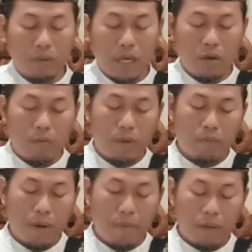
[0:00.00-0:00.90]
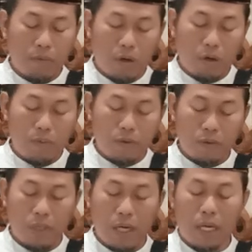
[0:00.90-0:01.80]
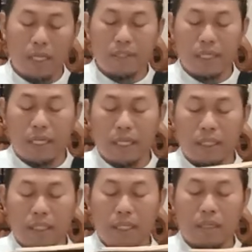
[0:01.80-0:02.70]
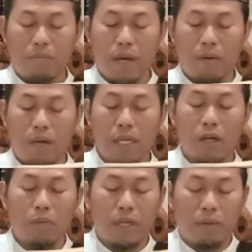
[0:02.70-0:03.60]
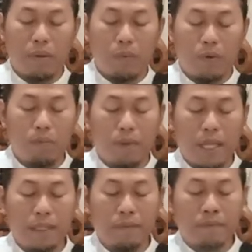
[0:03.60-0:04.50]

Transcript: kang nomor papat merokam sudah zakat di makola yang nomor lima puluh empat.